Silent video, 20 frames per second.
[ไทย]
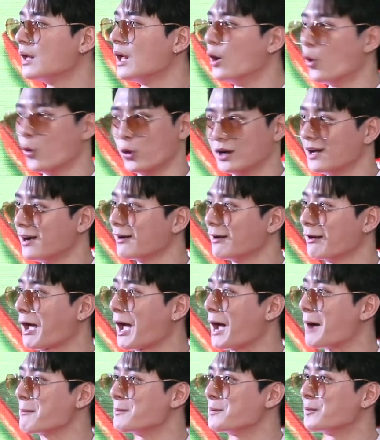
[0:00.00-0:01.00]
โอ้เลิกเลย
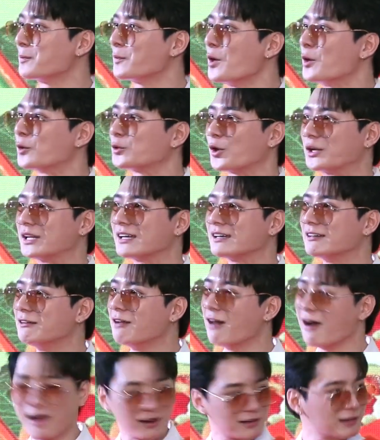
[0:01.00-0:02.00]
ครับ ตอนนี้คือ
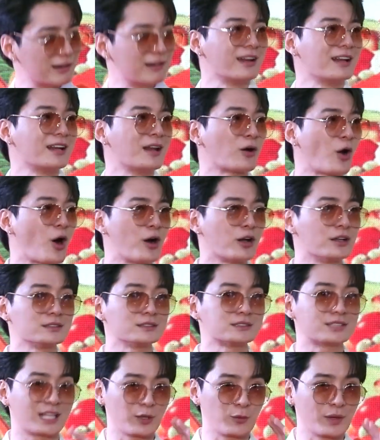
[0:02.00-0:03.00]
เลิกเลย แล้วก็
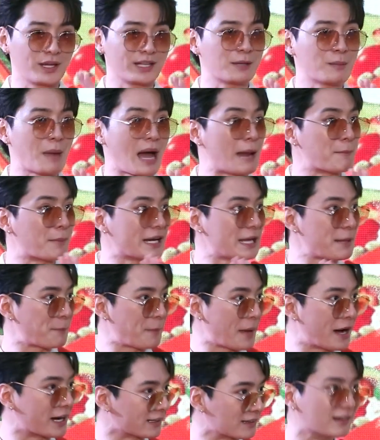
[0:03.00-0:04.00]
ทีวีที่บ้านไม่ได้
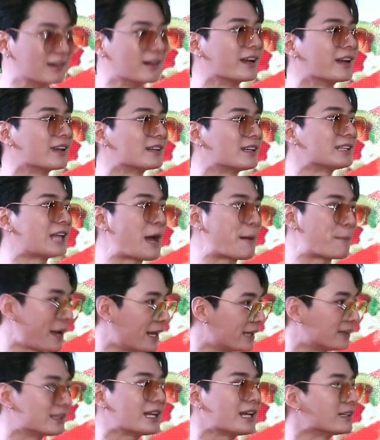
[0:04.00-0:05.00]
เปิดเลย ตั้งแต่เป็
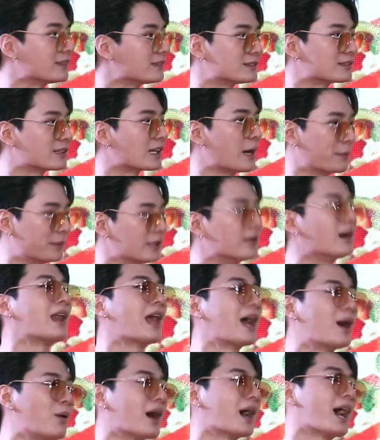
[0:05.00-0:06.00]
นตั้งแต่เกือบเดือน
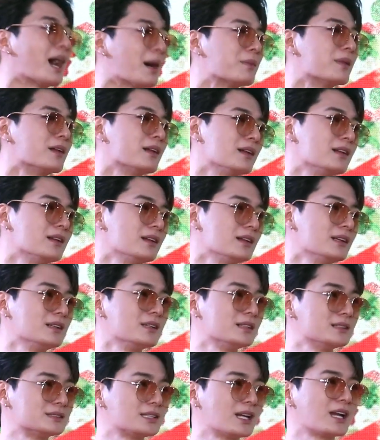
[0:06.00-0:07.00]
แล้วอะครับ
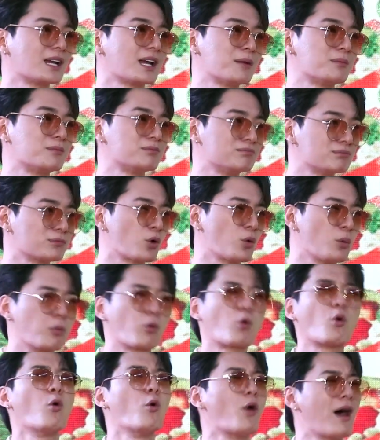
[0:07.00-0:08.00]
ใช่ครับ
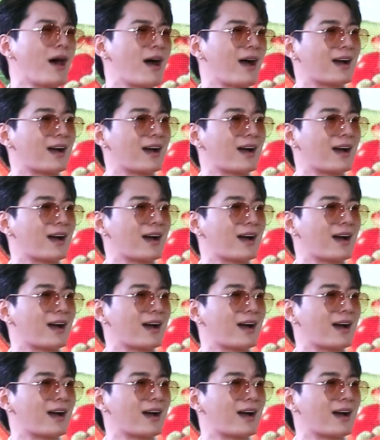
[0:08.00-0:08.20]
กลัว